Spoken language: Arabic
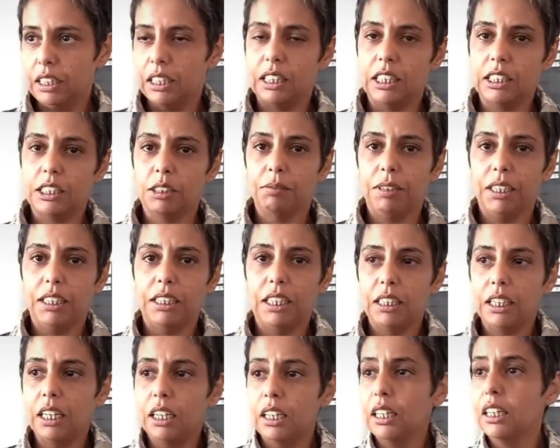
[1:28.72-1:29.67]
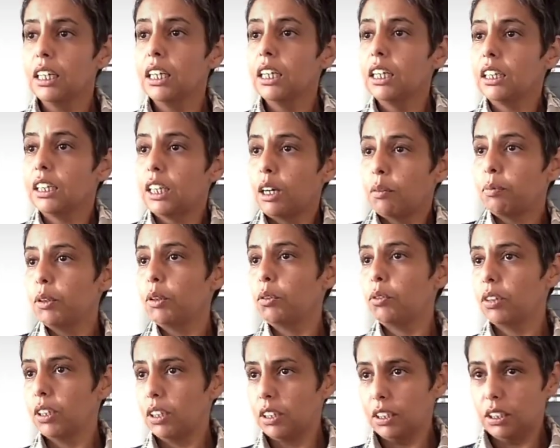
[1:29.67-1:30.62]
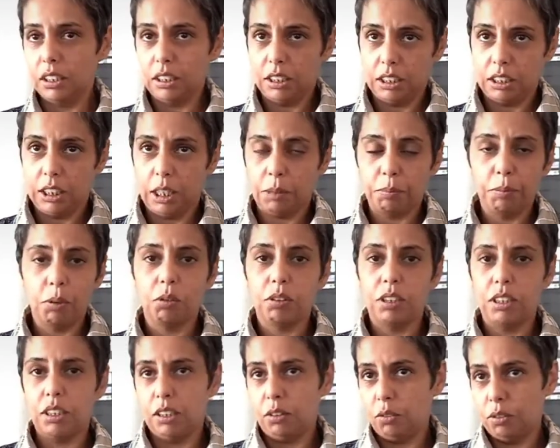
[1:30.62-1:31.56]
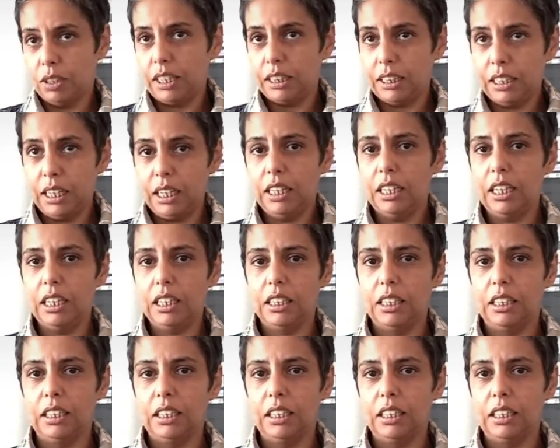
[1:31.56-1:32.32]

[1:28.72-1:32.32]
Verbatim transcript: لازم حنايا نربيو آه، نربيو ولادنا على